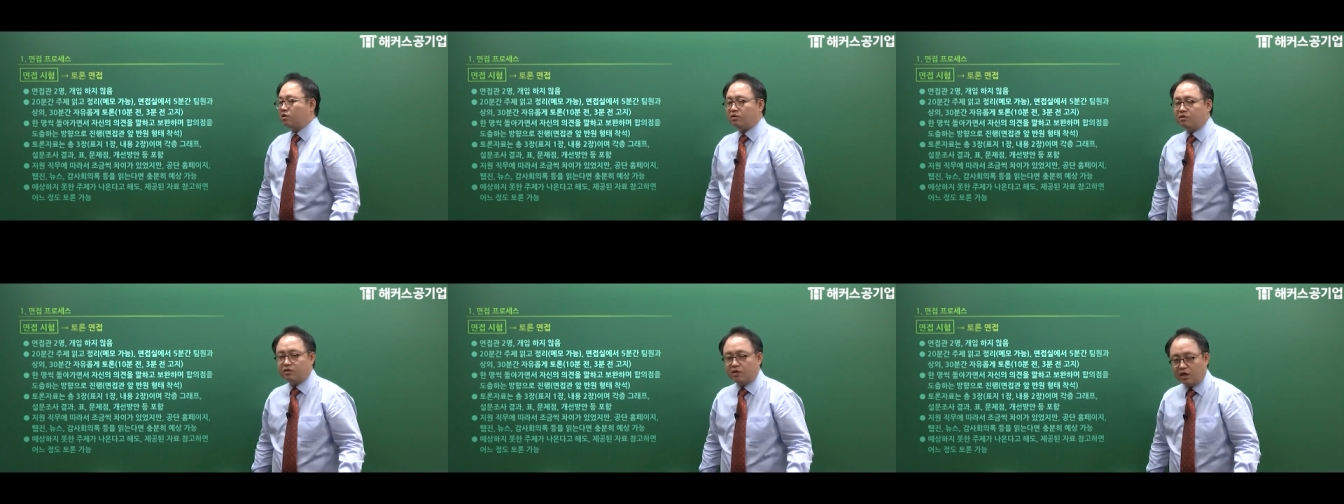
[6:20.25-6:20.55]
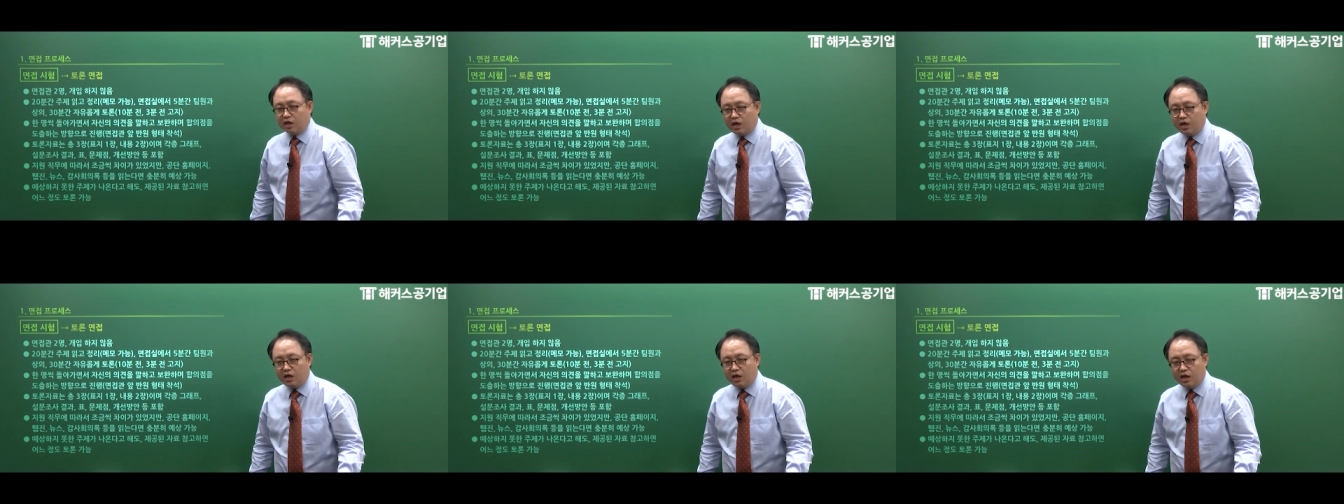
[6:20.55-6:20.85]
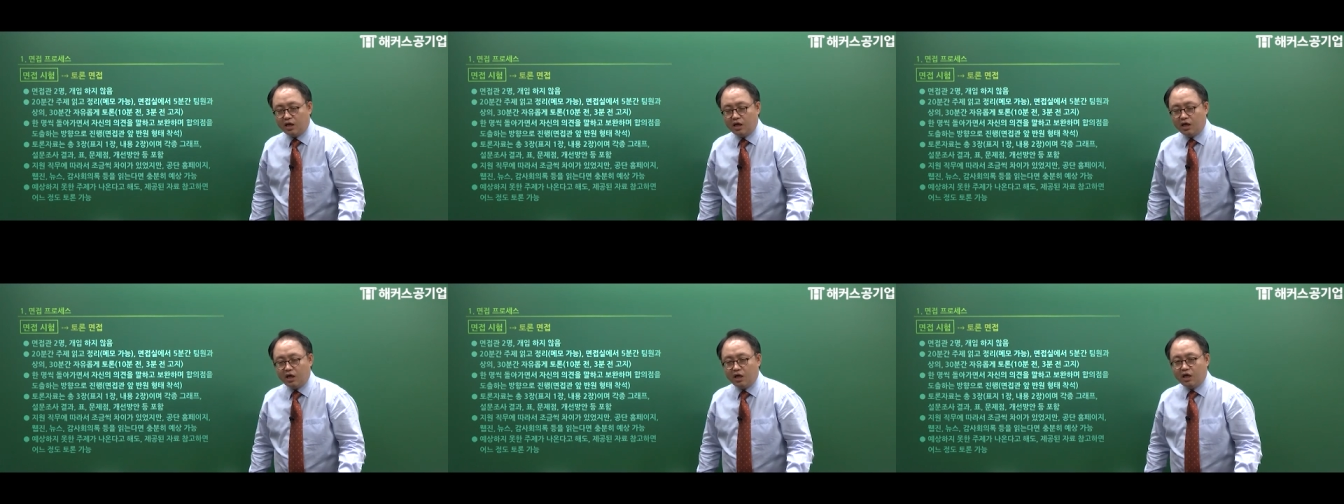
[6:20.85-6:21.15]
그런데
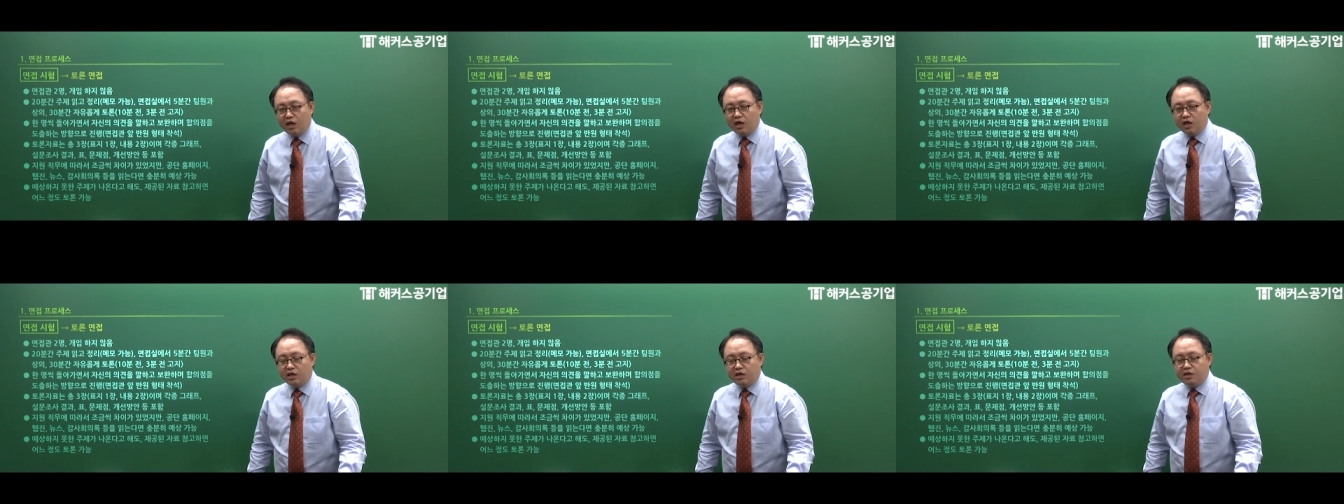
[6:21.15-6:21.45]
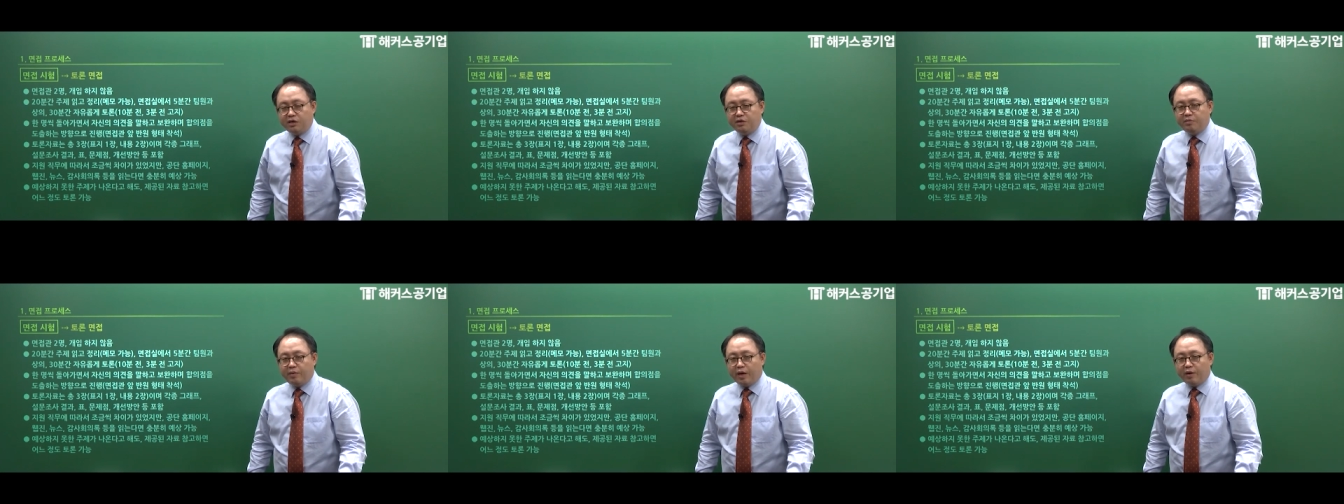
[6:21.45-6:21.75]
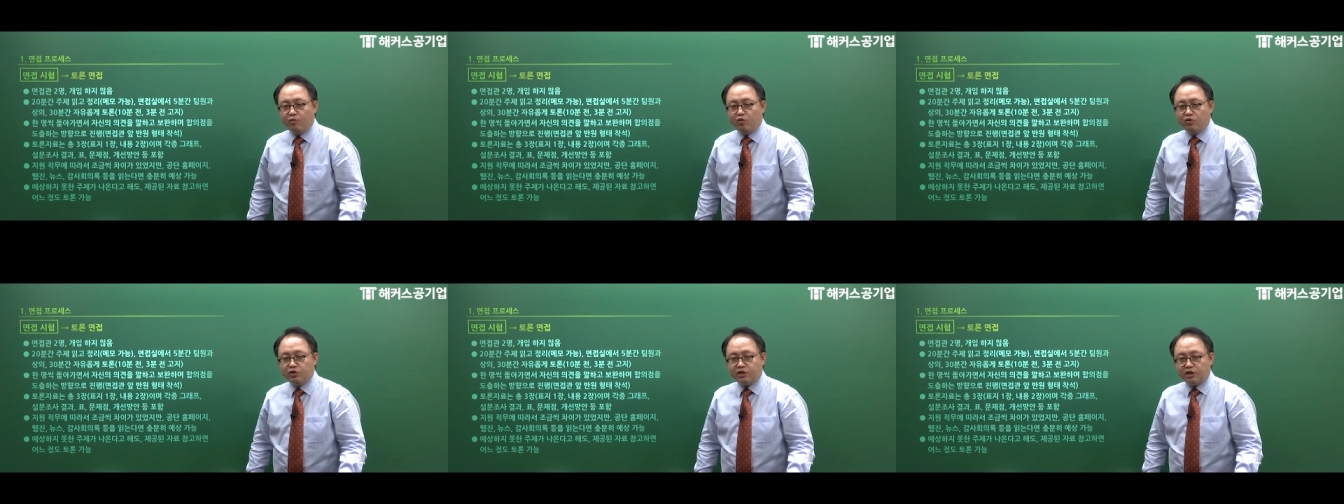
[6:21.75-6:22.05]
그
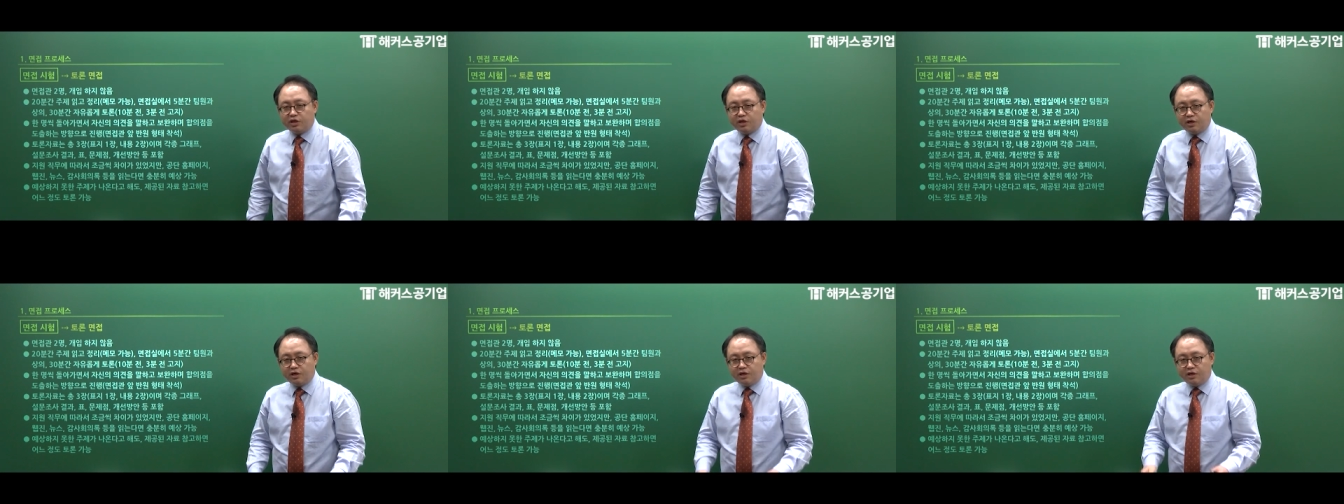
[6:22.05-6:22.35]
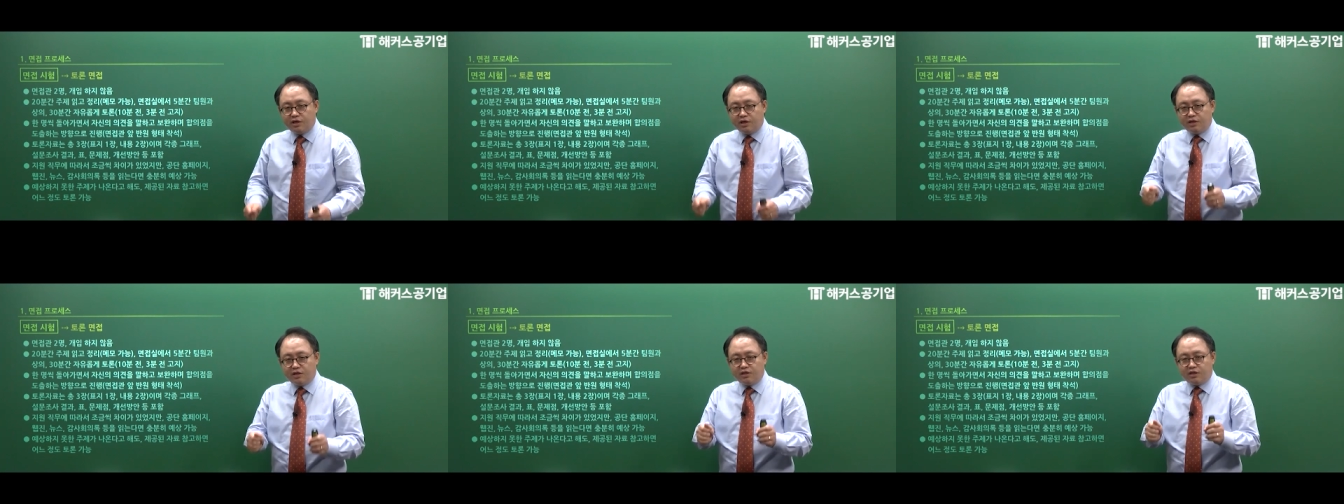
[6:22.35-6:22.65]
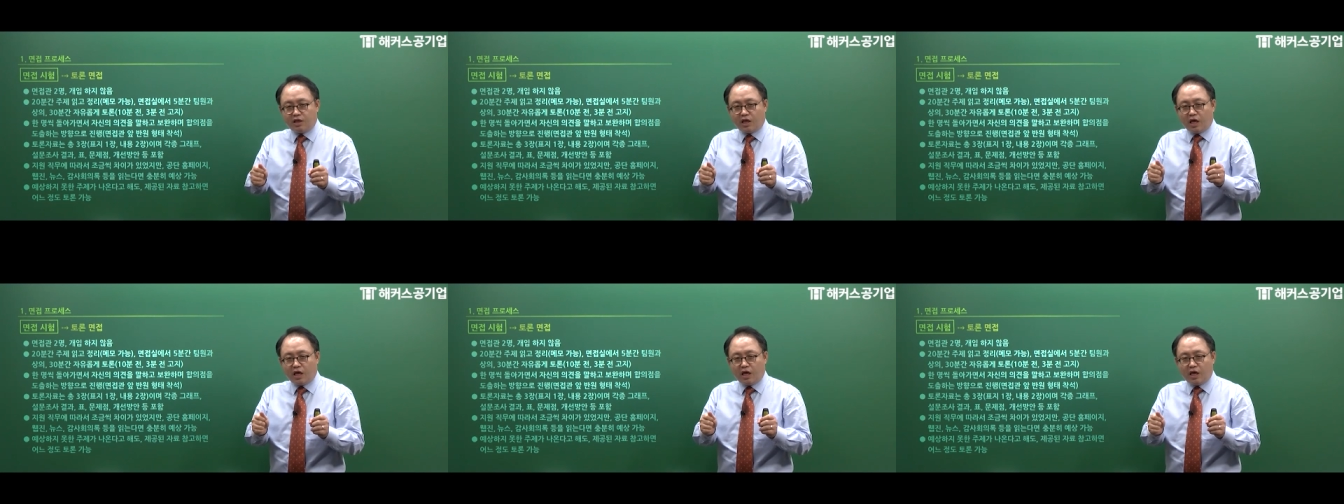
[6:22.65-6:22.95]
메모지를
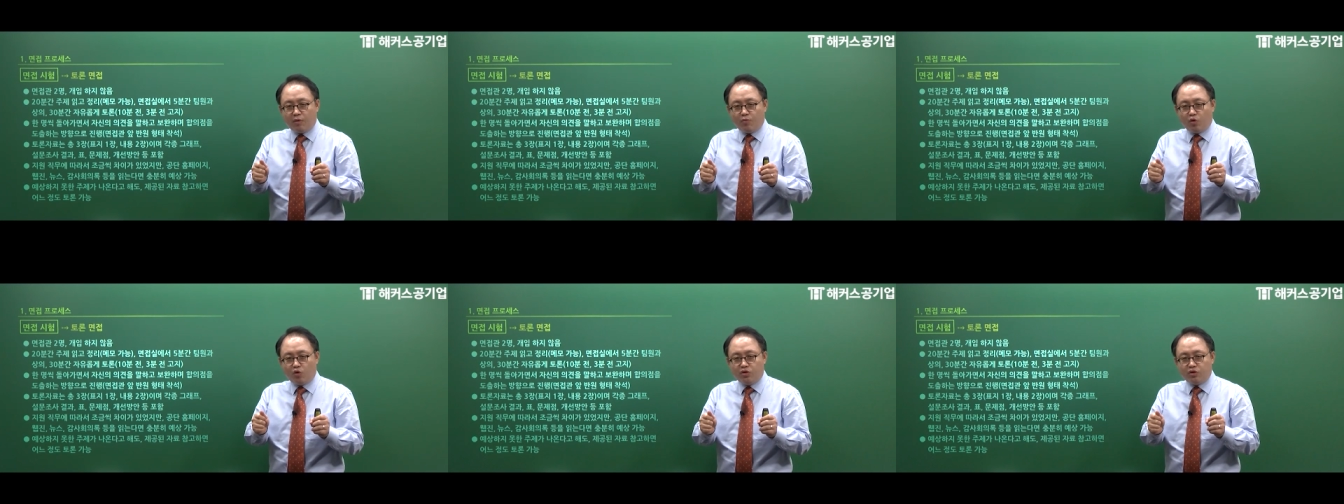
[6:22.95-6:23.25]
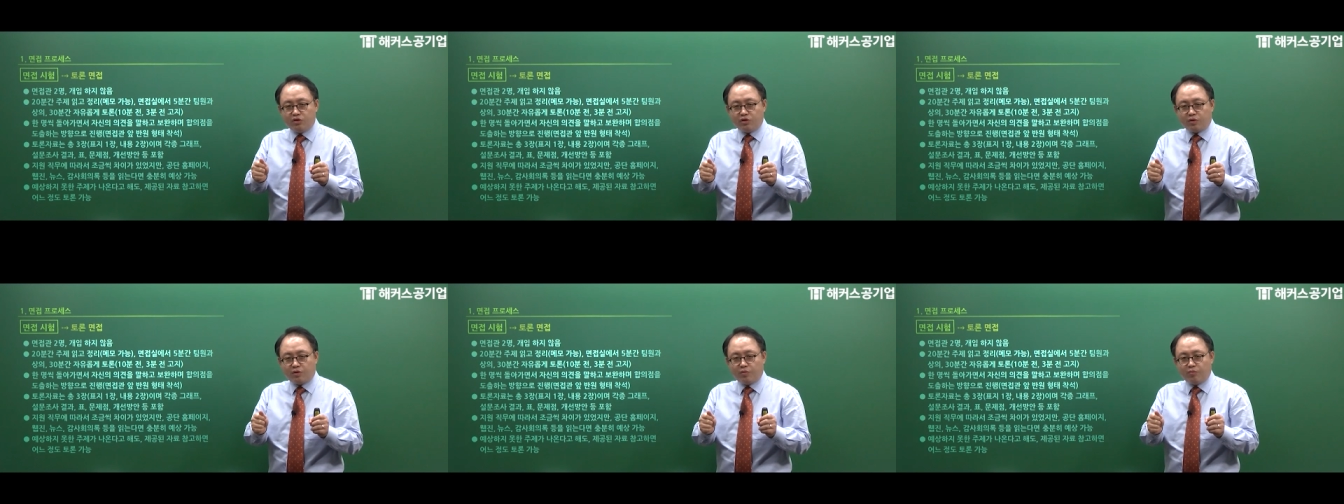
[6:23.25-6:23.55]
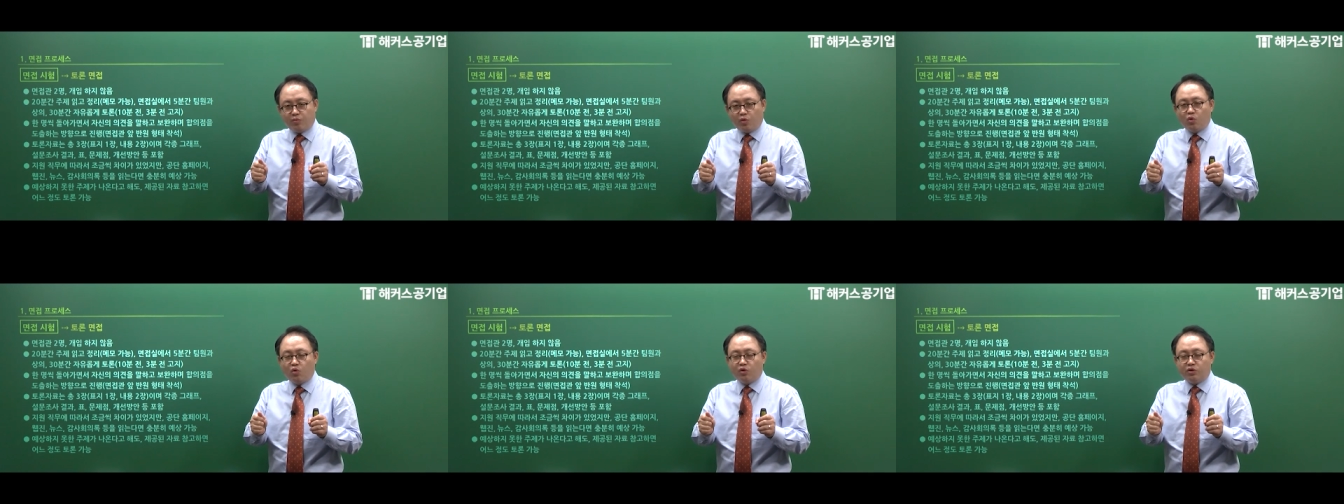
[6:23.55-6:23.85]
대본처럼
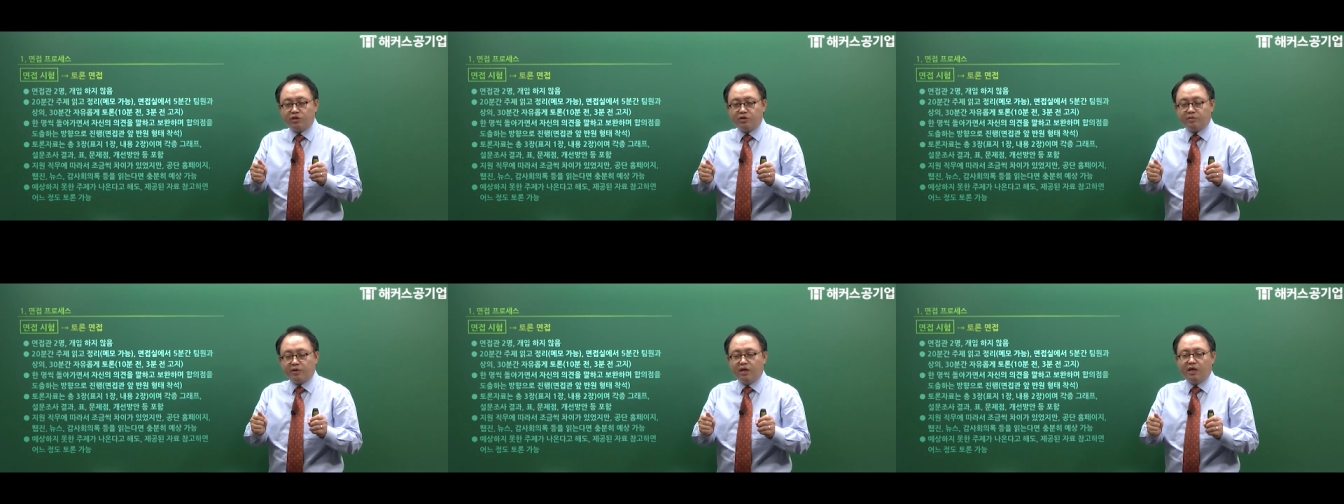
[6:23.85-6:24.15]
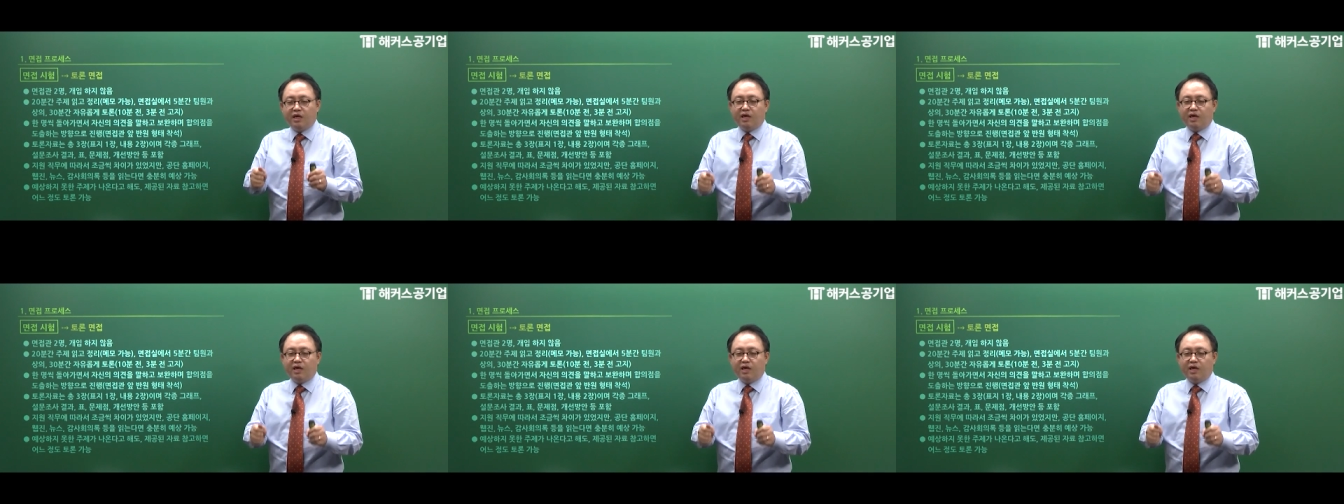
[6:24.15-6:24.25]
보고 읽지